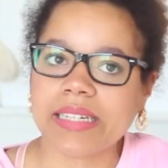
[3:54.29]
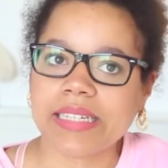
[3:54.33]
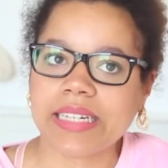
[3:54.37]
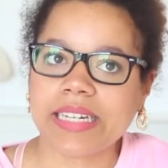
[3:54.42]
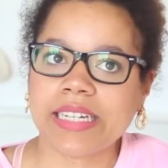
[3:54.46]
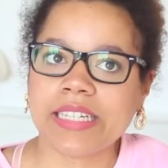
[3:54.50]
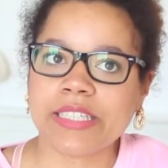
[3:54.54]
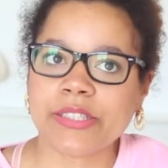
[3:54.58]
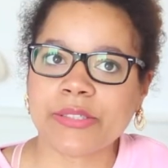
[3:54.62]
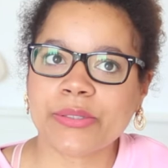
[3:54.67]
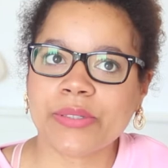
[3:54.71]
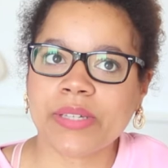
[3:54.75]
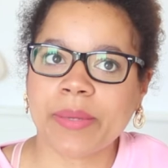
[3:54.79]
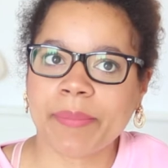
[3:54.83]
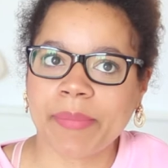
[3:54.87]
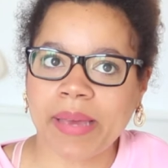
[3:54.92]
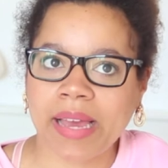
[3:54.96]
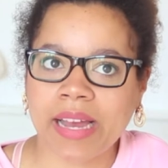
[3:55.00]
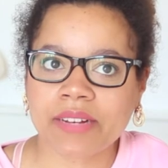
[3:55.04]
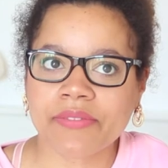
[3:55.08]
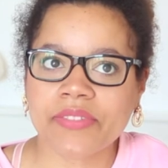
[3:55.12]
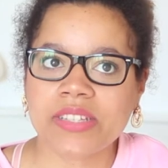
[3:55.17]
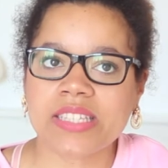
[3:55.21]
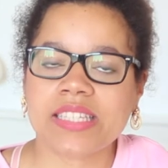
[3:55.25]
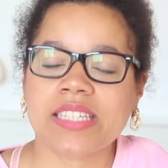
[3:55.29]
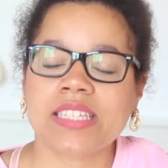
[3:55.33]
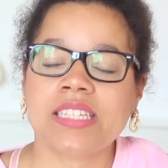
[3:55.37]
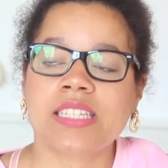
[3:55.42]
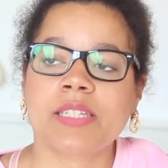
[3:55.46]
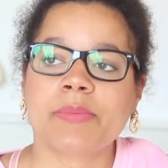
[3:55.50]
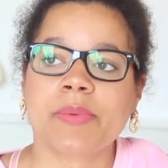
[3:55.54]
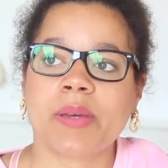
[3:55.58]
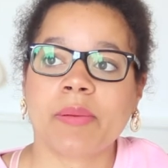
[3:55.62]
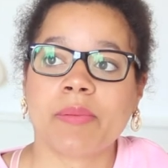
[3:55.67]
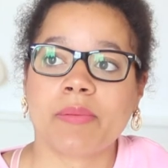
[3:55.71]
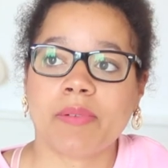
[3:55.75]
also ihr merkt, wir
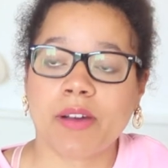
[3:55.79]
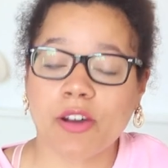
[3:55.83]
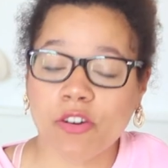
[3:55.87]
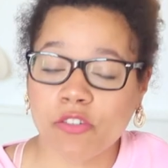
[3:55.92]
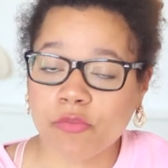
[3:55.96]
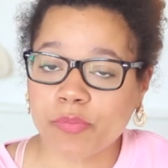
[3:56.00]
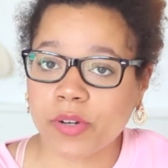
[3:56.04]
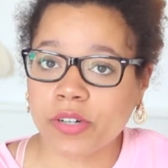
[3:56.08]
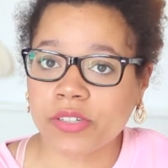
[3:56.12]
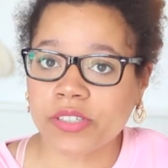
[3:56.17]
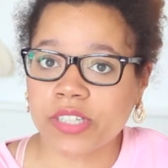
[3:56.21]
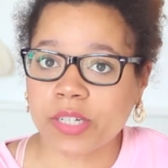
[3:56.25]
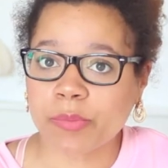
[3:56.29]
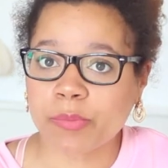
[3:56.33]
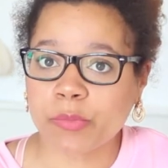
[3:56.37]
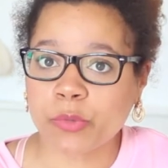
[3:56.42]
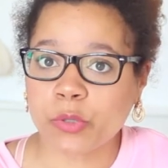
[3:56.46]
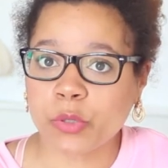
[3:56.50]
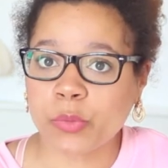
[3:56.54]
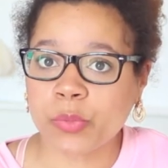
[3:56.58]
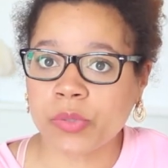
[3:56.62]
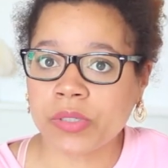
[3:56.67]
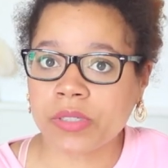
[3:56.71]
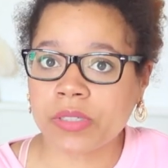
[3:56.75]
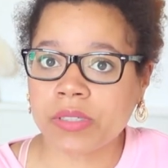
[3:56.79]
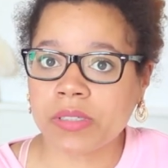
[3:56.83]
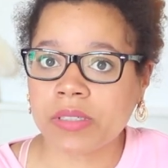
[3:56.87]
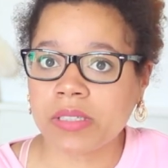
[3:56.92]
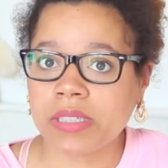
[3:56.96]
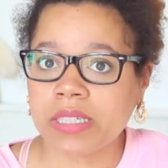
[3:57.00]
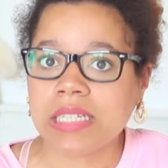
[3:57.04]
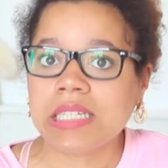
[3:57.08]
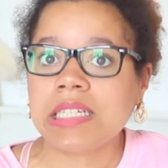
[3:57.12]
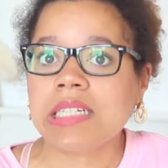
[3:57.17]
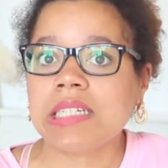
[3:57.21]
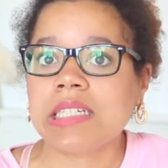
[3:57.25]
sind beim Aufbauen der Möbel
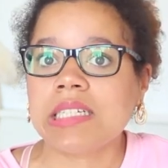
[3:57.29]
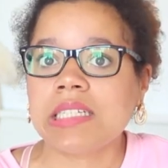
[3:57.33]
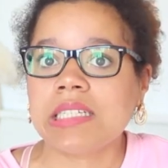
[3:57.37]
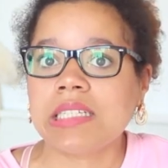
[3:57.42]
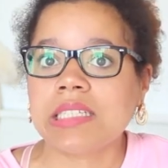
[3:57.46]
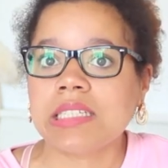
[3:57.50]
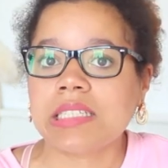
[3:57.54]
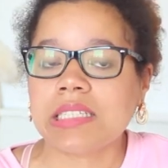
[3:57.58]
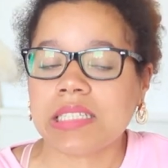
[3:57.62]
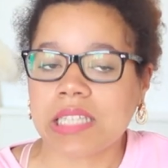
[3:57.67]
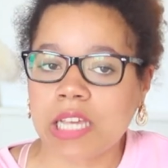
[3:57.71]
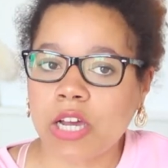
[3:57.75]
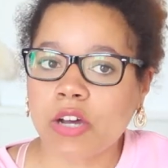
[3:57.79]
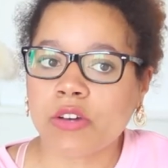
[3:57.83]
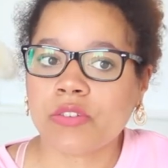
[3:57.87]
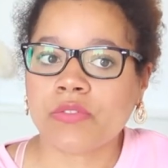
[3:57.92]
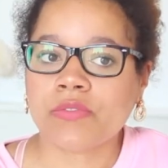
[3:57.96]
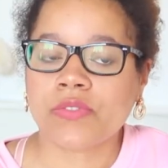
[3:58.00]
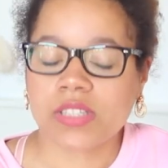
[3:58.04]
sehr oft